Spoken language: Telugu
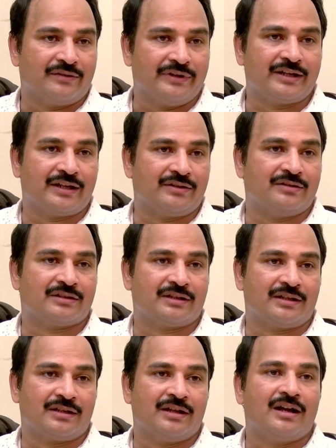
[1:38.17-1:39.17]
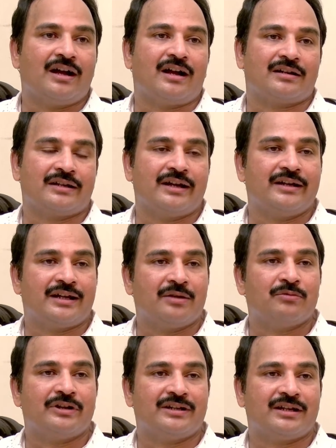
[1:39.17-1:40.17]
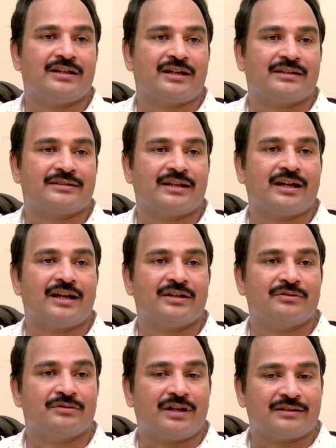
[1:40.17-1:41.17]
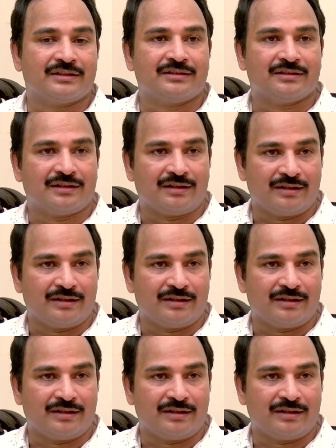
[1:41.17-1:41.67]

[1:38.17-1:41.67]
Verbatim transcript: వీక్ అయి ఉంటుంది అట్లాంటి టైంలో ఇట్లాంటి కషాయాలు అతన్ని